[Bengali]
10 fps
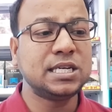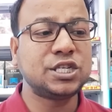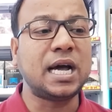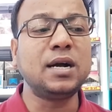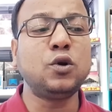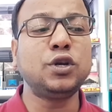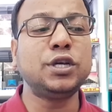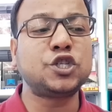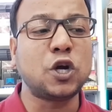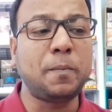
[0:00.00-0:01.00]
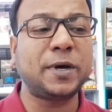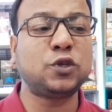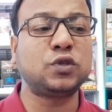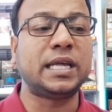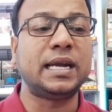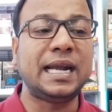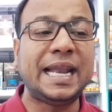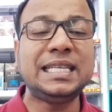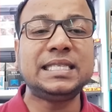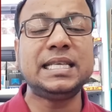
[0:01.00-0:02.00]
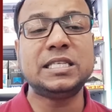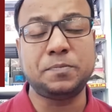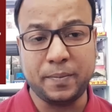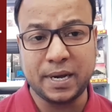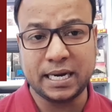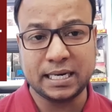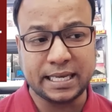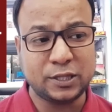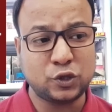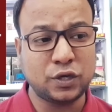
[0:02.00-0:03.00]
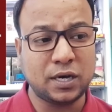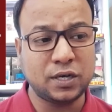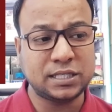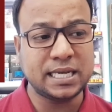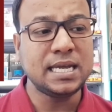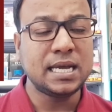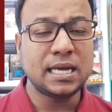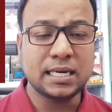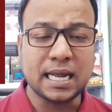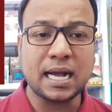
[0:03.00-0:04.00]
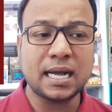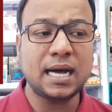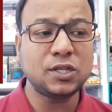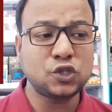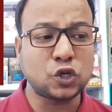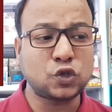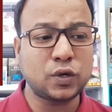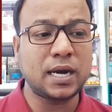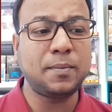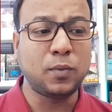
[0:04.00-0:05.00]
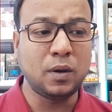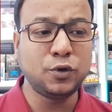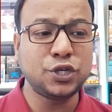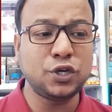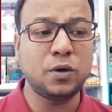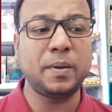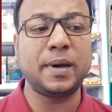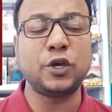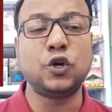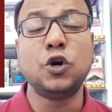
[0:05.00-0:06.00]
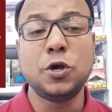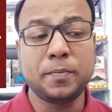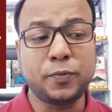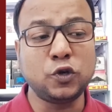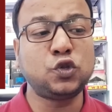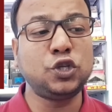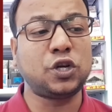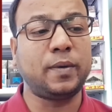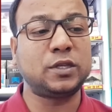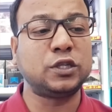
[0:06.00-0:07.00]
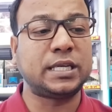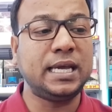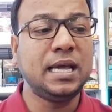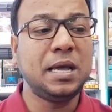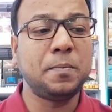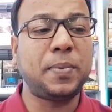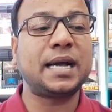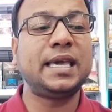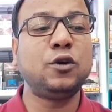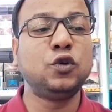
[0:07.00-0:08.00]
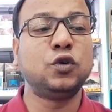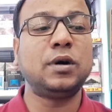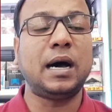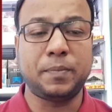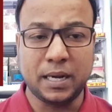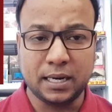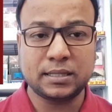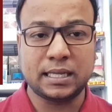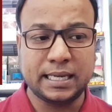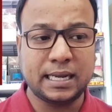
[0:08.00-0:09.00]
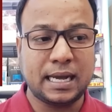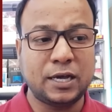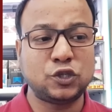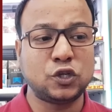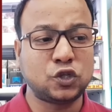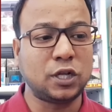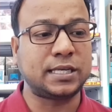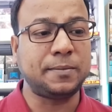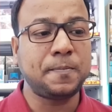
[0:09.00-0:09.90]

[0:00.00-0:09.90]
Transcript: সাংগঠনিক সম্পাদকদের নিজ নিজ বিভাগের দায়িত্ব দেওয়া হয়েছে ঢাকা চট্টগ্রাম ময়মনসিংহ বিভাগীয় প্রস্তুতি সভা চলছে বাকিগুলো আপনার তাদের আয়োজন চলছে